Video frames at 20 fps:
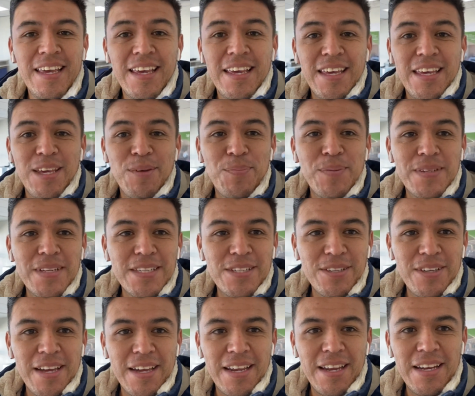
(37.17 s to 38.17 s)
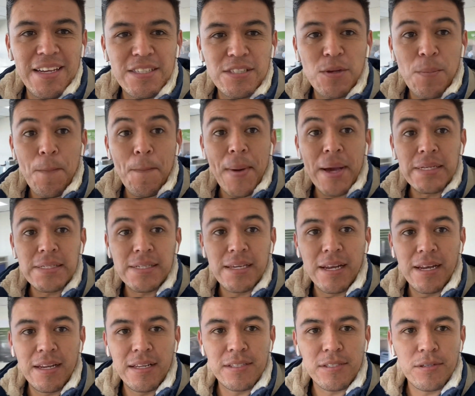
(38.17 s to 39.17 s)
Y pues ya estoy aquí listo, más
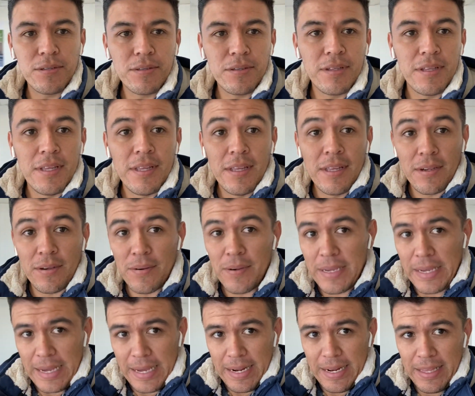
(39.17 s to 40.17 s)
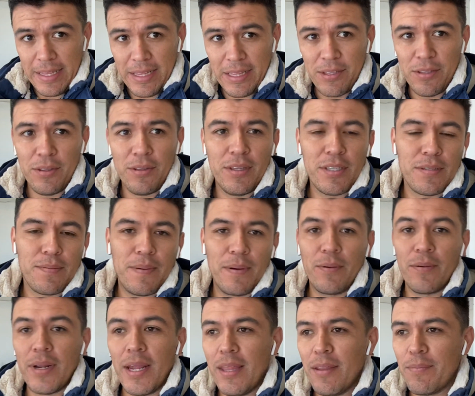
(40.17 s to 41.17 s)
que listo, con cara de todo
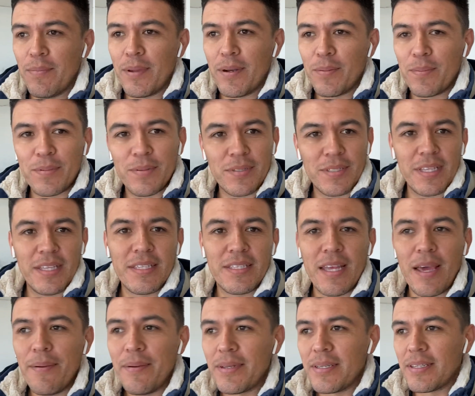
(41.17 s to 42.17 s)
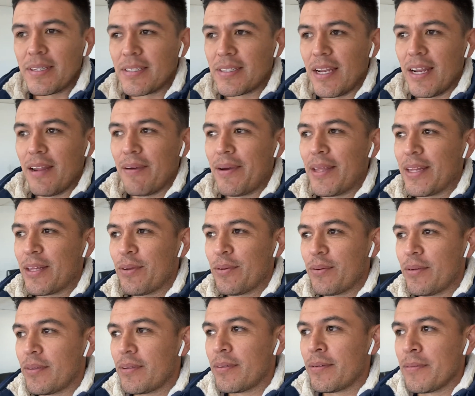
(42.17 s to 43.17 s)
desfigurado, pero pues ustedes saben, se levanta
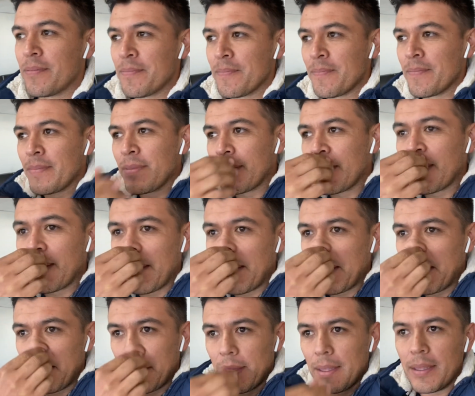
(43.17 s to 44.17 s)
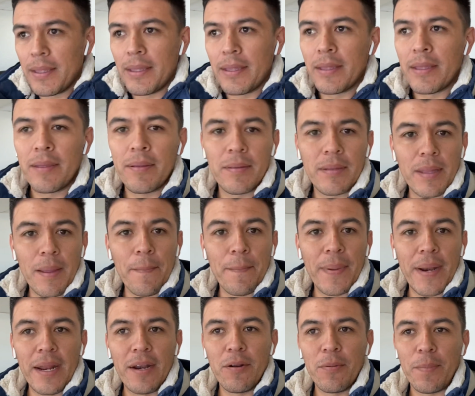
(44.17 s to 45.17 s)
uno eh,
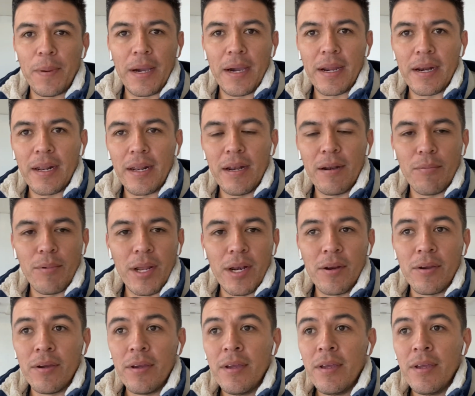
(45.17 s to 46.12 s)
temprano para agarrar el vuelo.